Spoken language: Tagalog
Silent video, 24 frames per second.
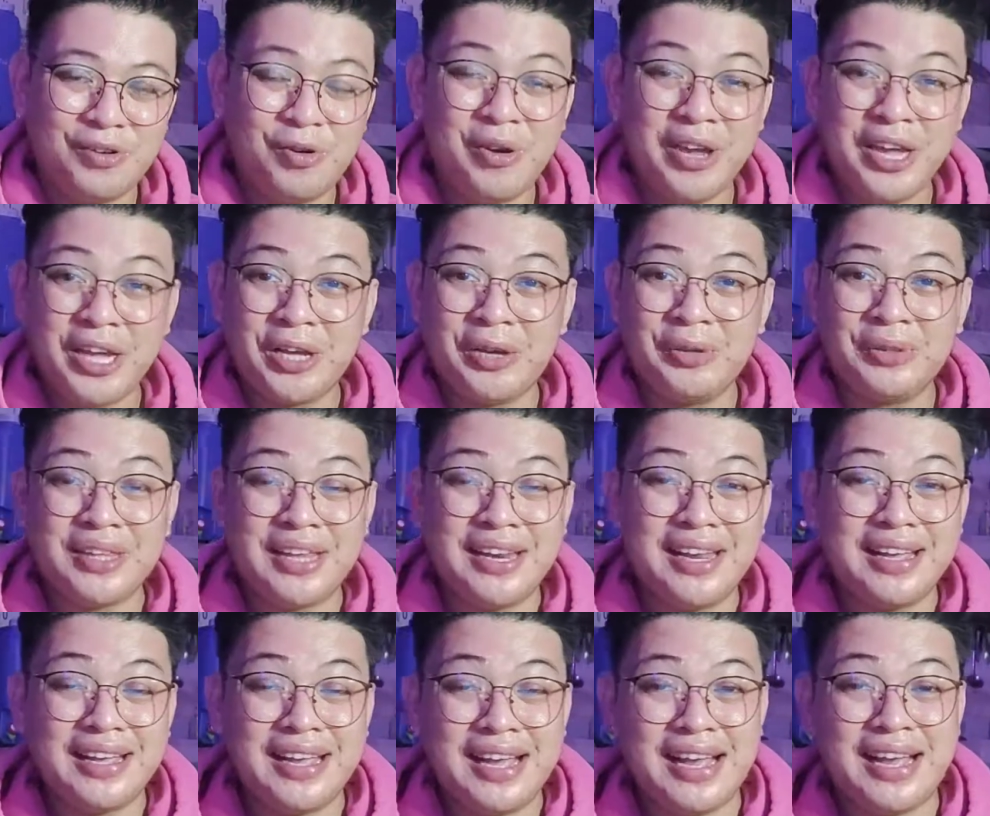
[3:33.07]
Kung ikaw
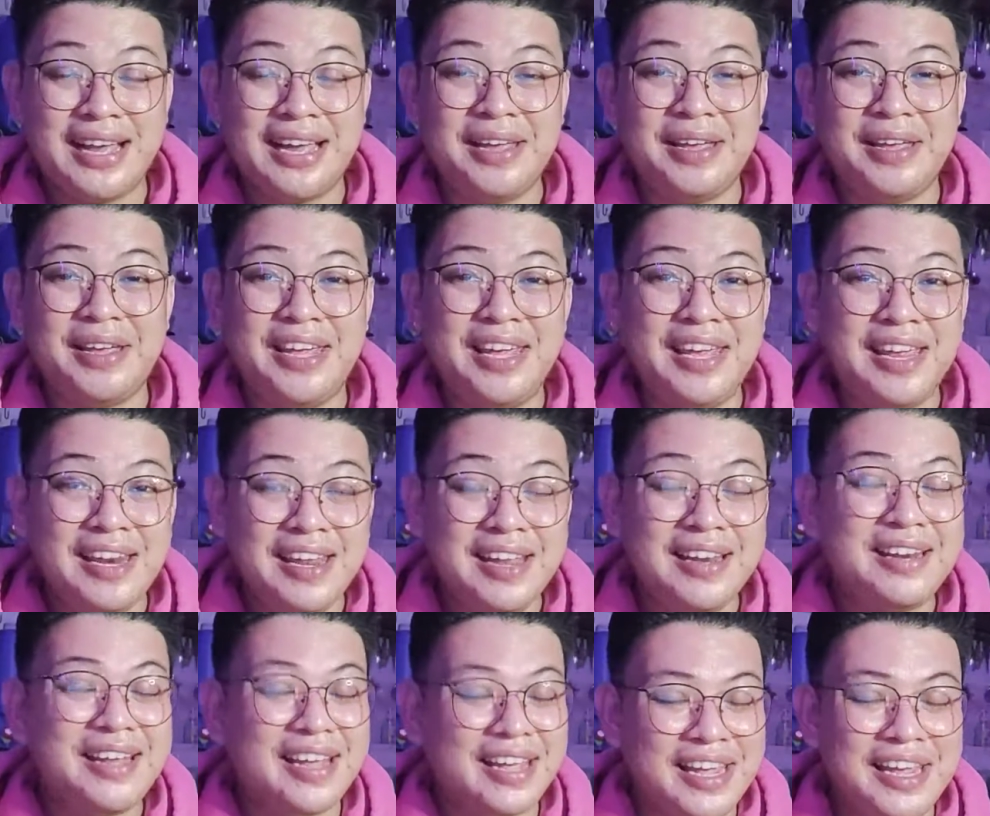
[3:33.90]
talaga ay
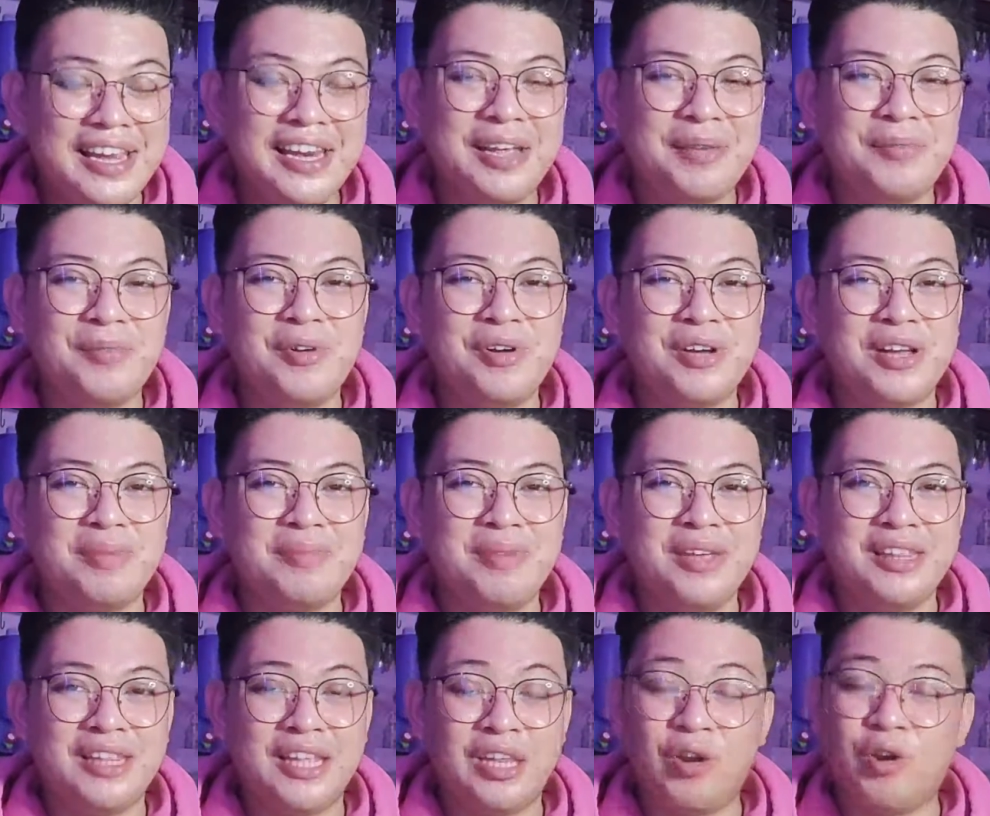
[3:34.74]
hilig na hilig mong
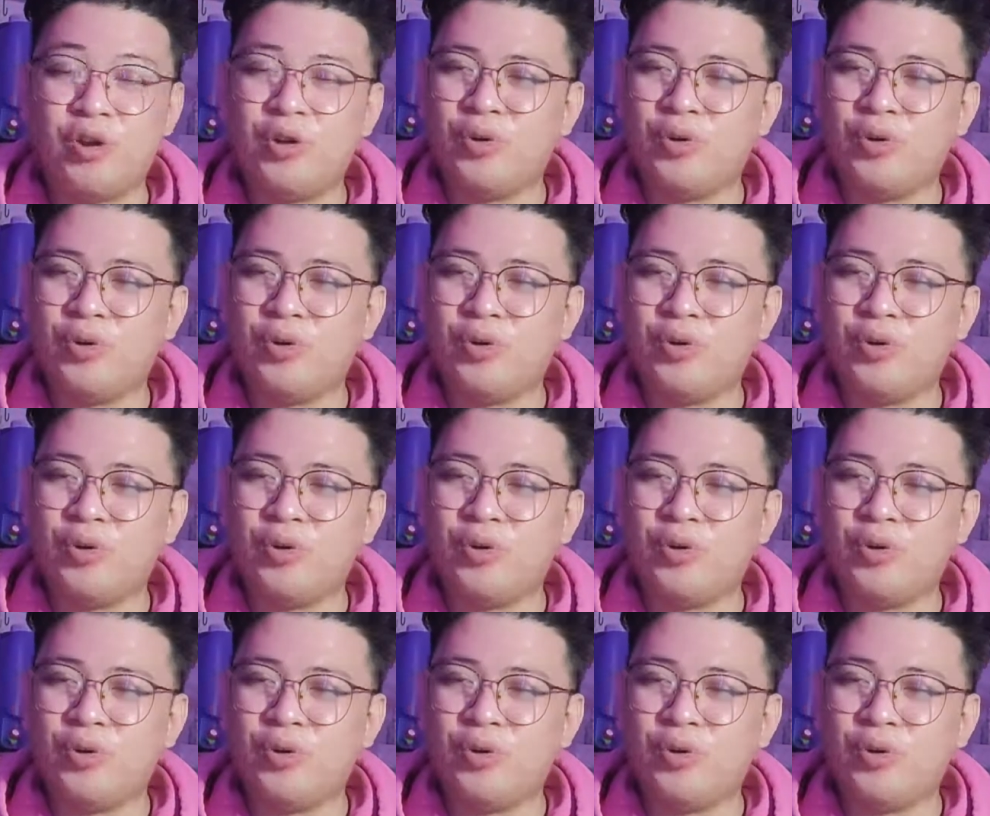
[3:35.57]
gamitin or